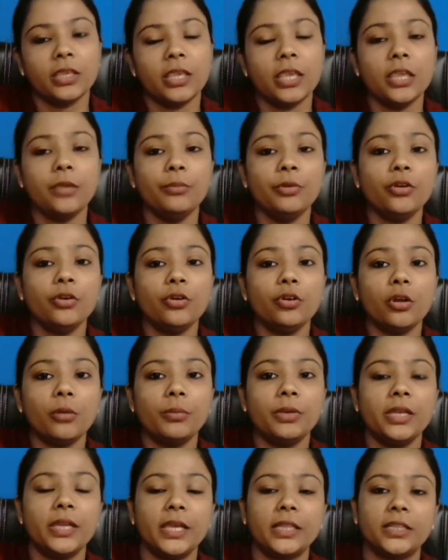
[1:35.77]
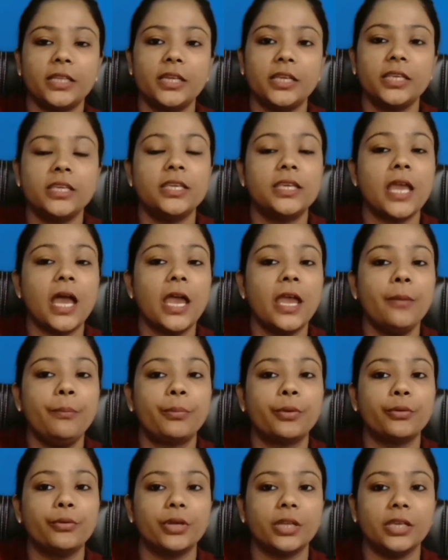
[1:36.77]
ये इम्यूनोग्लोबलिन एक तरह की क्या है
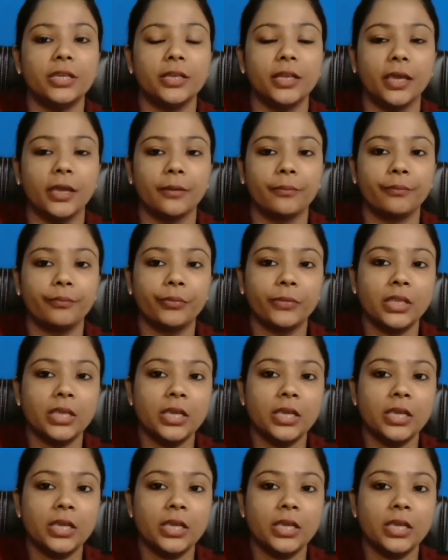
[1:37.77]
प्रोटीन है